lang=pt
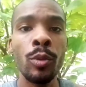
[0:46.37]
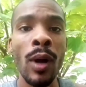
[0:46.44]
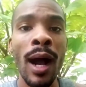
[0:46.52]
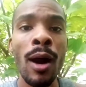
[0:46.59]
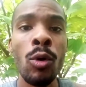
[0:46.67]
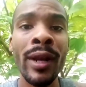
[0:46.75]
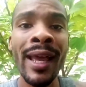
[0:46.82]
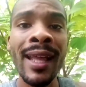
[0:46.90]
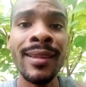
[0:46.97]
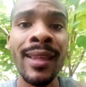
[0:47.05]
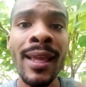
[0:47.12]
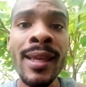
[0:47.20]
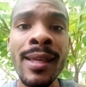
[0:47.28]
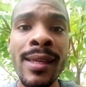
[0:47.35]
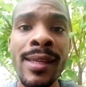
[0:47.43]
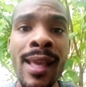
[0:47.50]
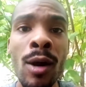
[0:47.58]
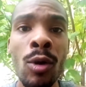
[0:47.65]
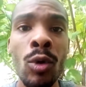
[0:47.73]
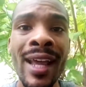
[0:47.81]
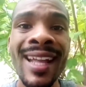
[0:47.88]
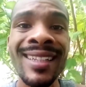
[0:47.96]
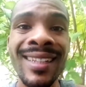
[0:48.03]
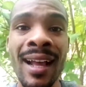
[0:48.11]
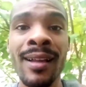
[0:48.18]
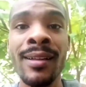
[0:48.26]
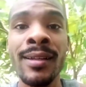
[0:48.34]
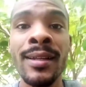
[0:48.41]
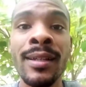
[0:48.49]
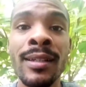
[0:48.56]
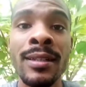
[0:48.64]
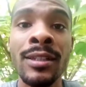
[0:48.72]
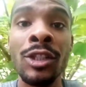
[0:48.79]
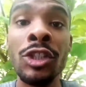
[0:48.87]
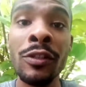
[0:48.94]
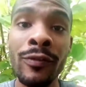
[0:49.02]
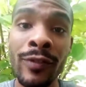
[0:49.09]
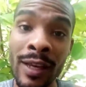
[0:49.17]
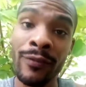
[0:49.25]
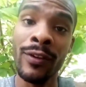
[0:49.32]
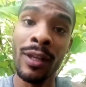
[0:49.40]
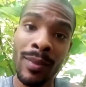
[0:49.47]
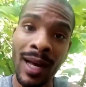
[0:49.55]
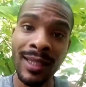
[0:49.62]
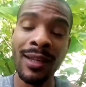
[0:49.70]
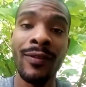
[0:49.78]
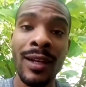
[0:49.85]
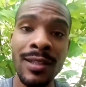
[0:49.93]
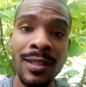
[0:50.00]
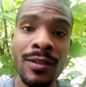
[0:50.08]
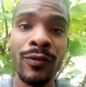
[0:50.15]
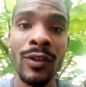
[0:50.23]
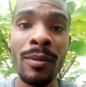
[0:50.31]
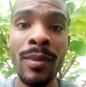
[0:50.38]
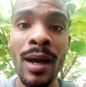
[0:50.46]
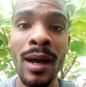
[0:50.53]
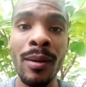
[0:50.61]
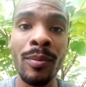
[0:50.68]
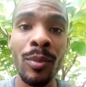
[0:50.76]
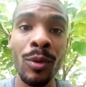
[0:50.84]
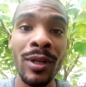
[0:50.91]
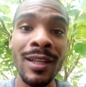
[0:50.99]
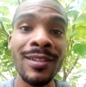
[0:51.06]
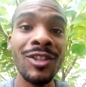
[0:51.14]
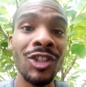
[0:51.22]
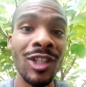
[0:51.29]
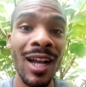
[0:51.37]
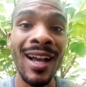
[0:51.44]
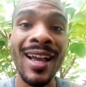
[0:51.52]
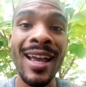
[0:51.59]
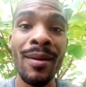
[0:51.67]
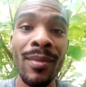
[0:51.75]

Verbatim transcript: a ureter e a uretra que tiver inflamada vai desinflamar, porque esse chá é